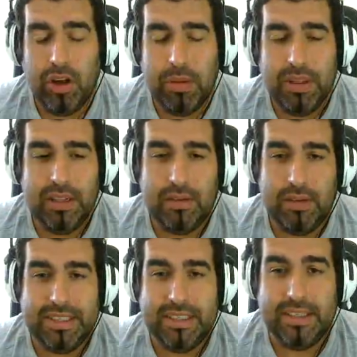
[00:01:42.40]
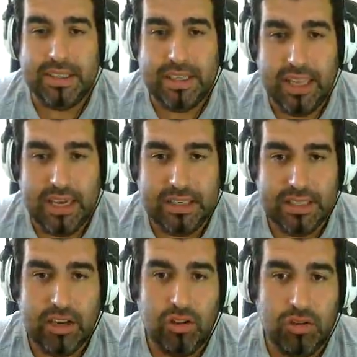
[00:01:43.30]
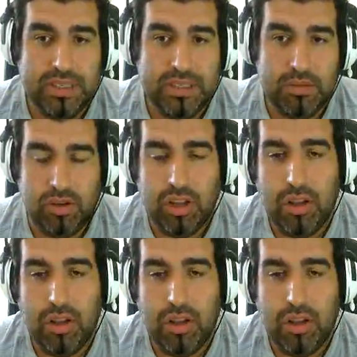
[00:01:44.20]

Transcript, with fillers: Tengo pendiente hacer bastantes crías. Quiero bueno,